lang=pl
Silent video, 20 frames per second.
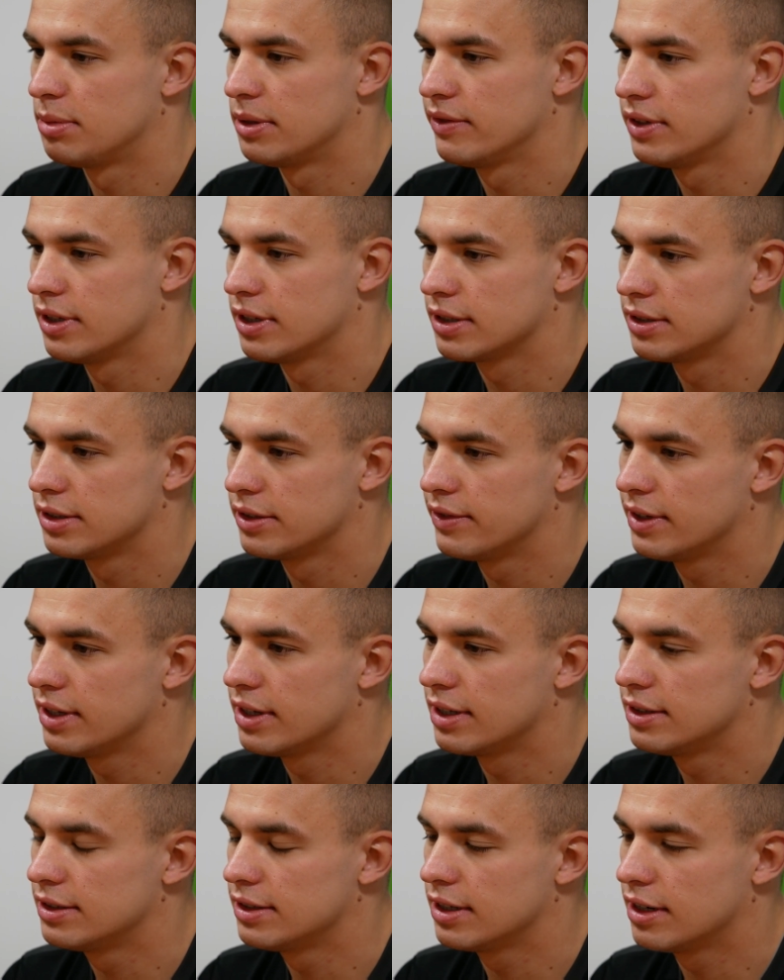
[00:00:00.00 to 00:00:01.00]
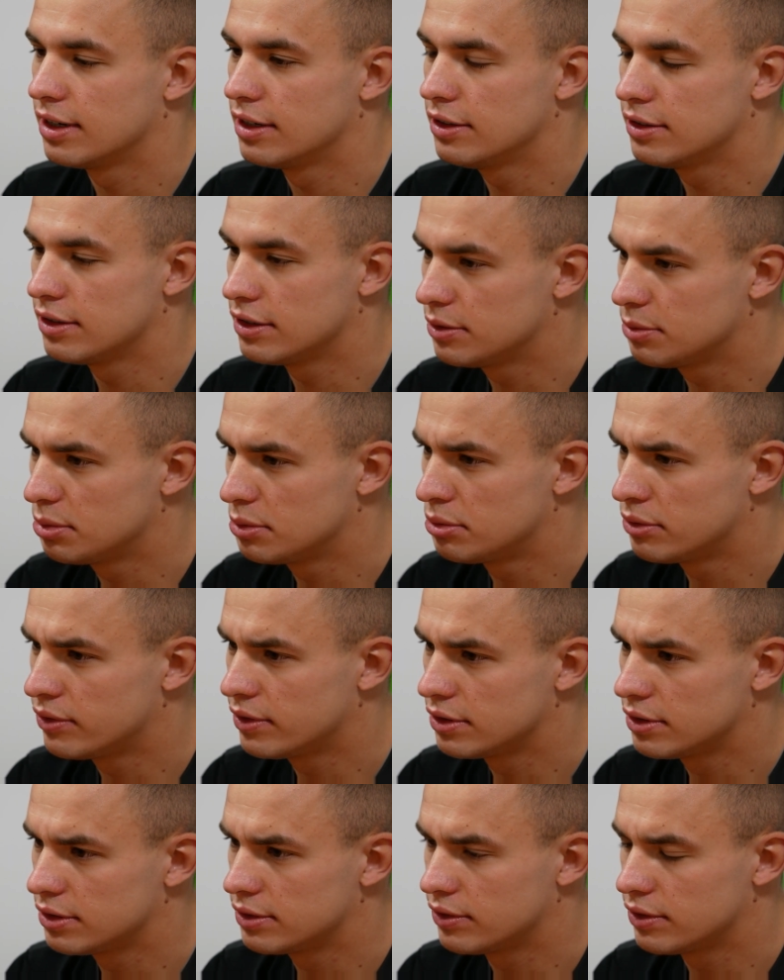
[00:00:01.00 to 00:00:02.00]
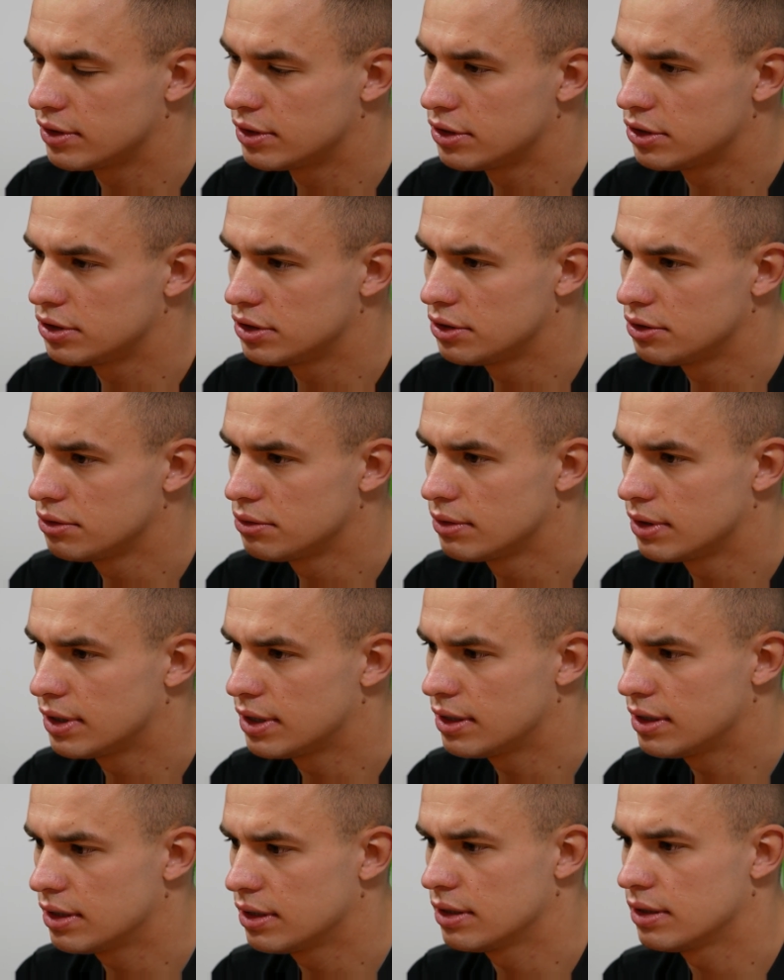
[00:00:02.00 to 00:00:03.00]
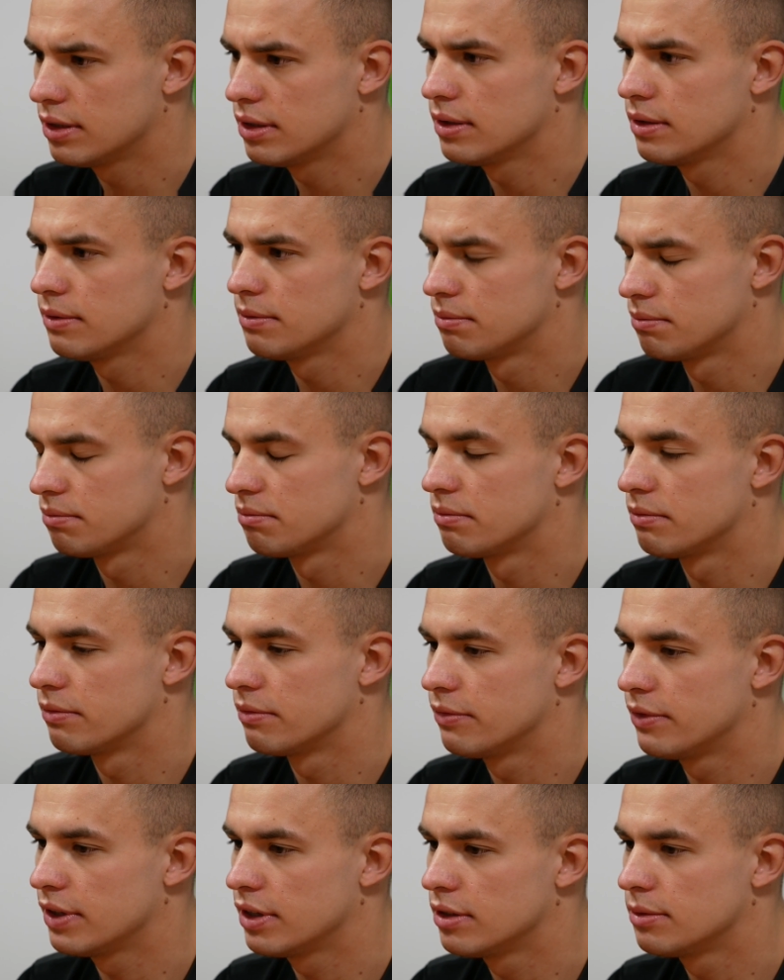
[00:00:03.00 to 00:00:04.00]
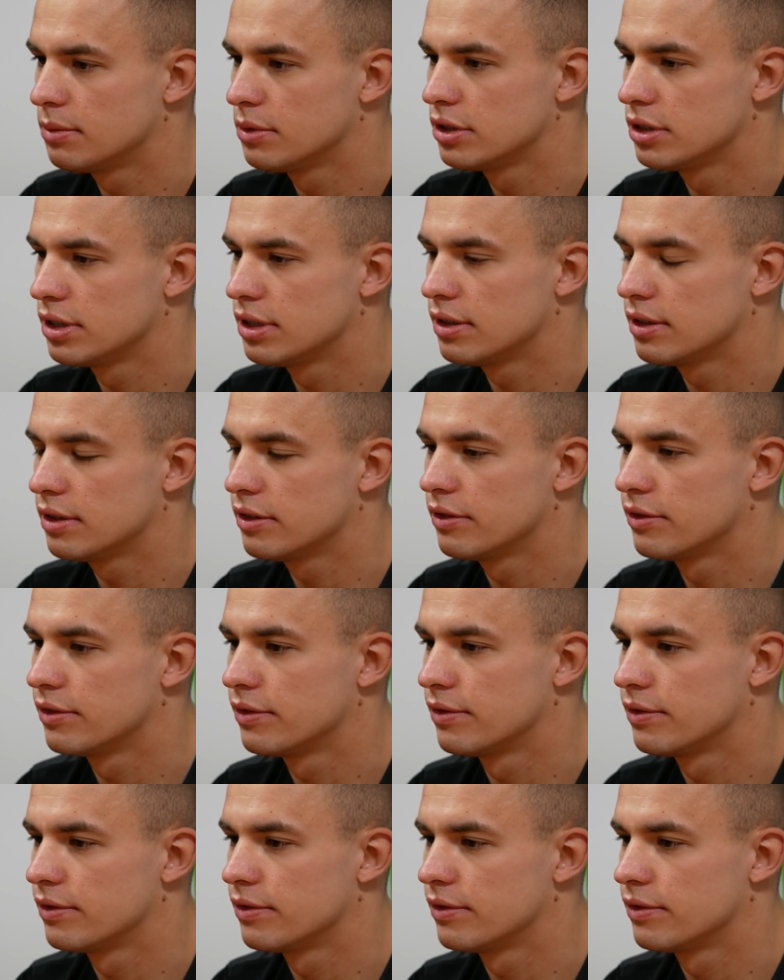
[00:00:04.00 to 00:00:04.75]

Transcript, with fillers: pewnie chce wyjechać za granicę i spróbować swoich sił, ale wiadomo, że